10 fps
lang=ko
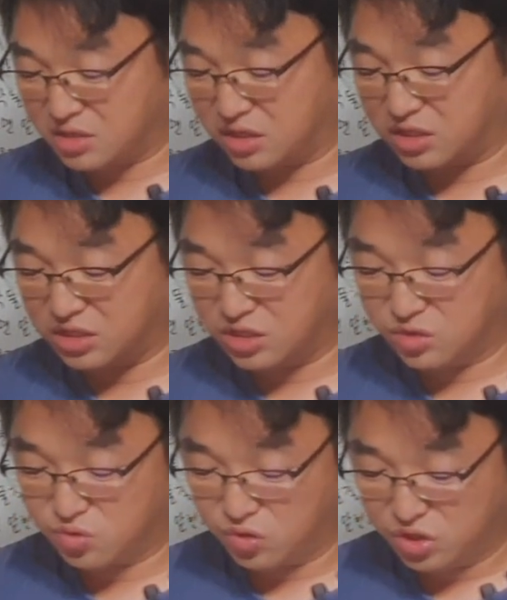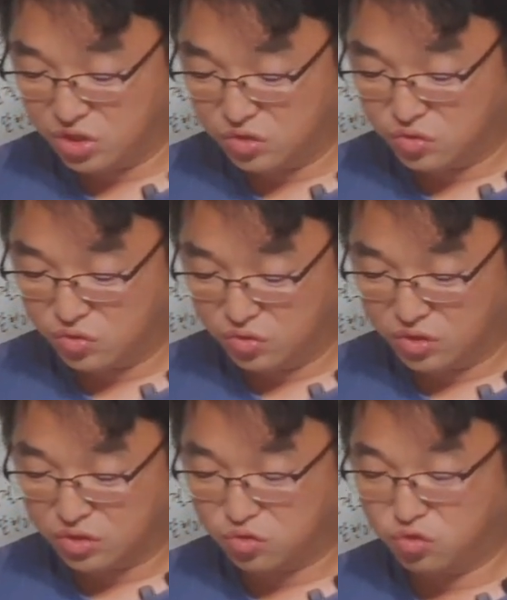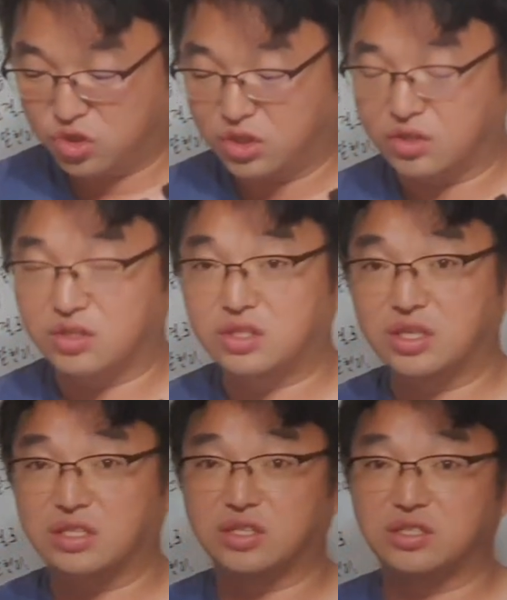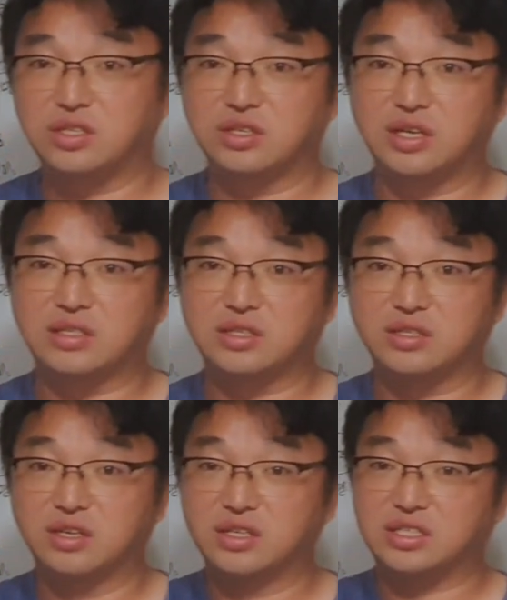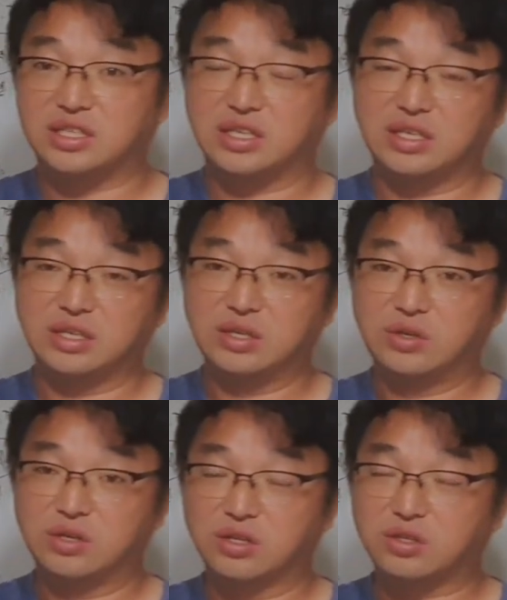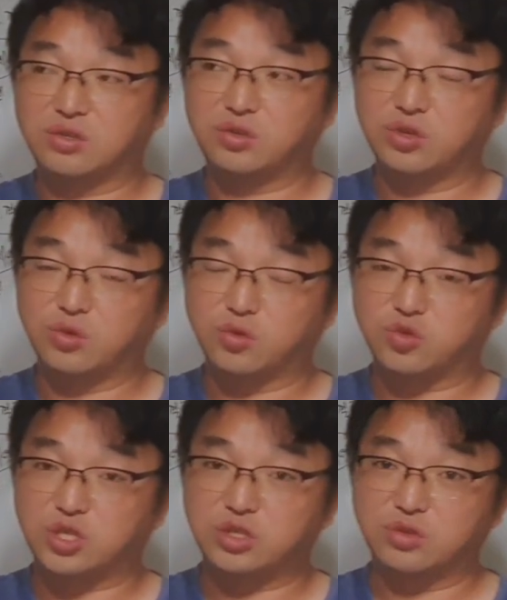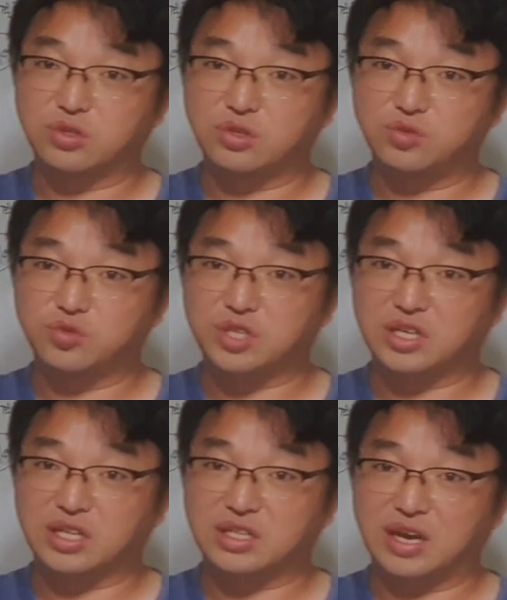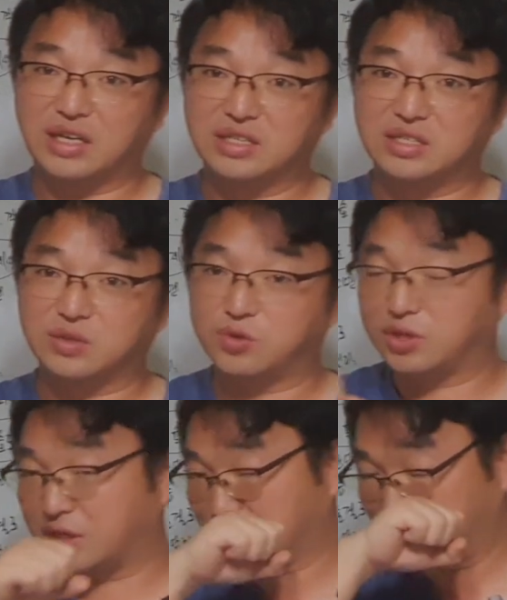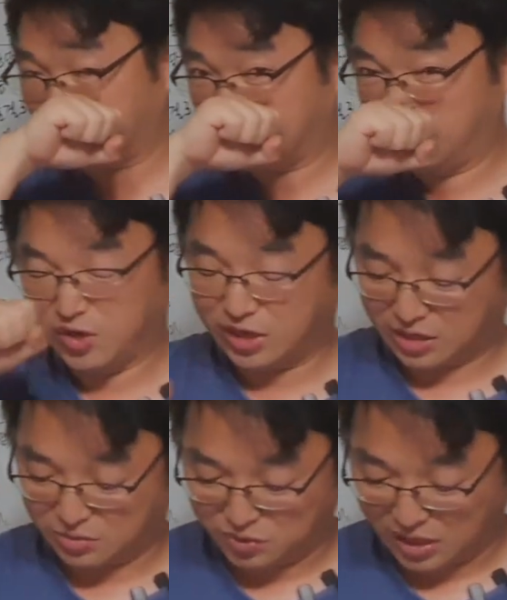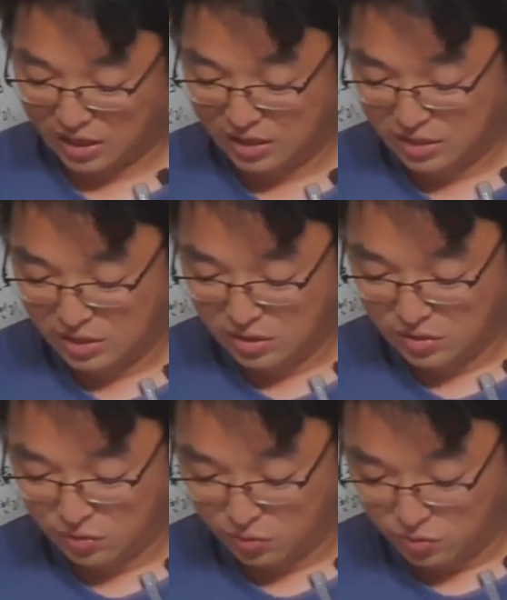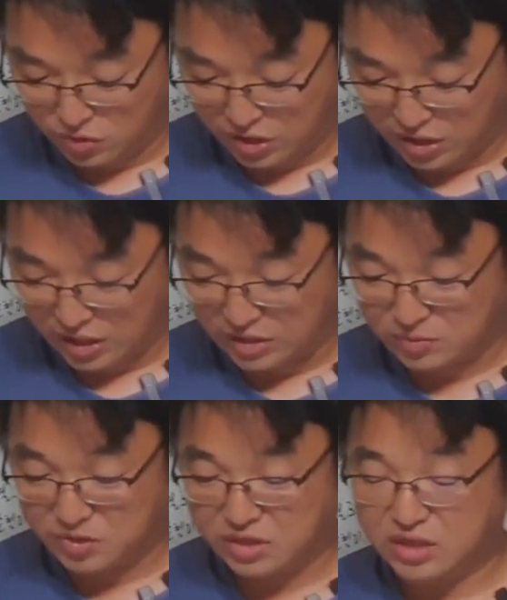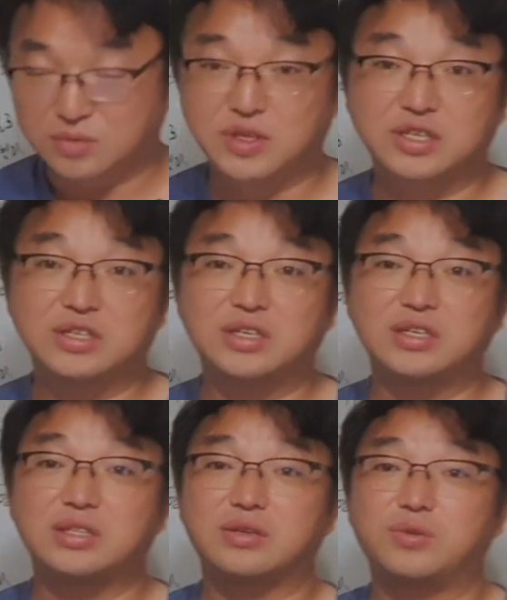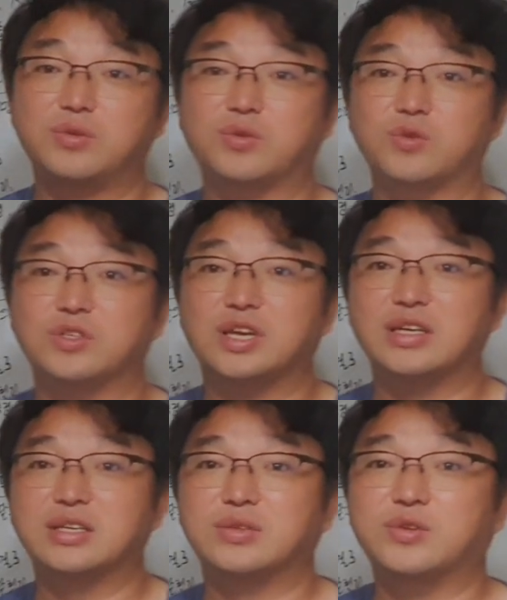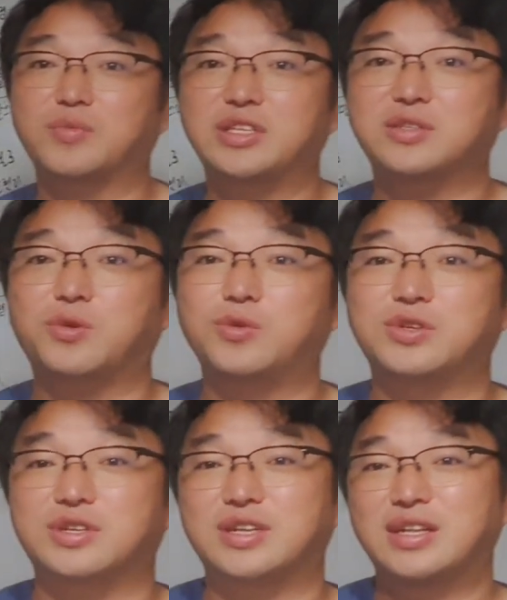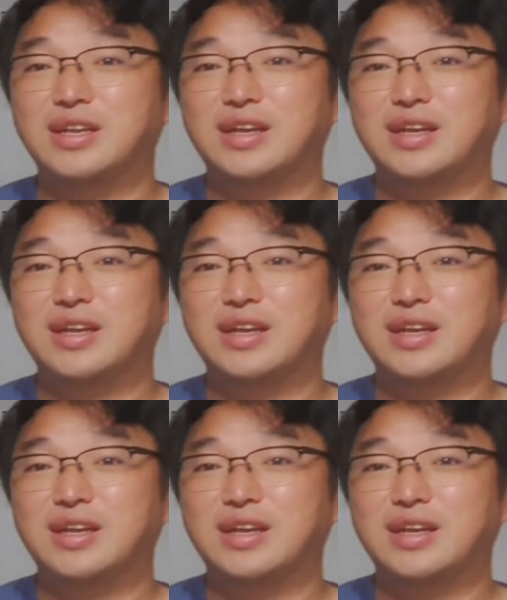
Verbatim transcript: 이제 실질적으로 이중 그 수치를 어떻게 설정을 해서 넣을지 어, 그리고 구체적으로 어떤 숫자가 로 들어가는지 거기에 대해서 이제 설명을 할 겁니다. 그렇게 하시면 될 것 같습니다. 저는 오늘 동영상은 이렇게 마치죠. 오늘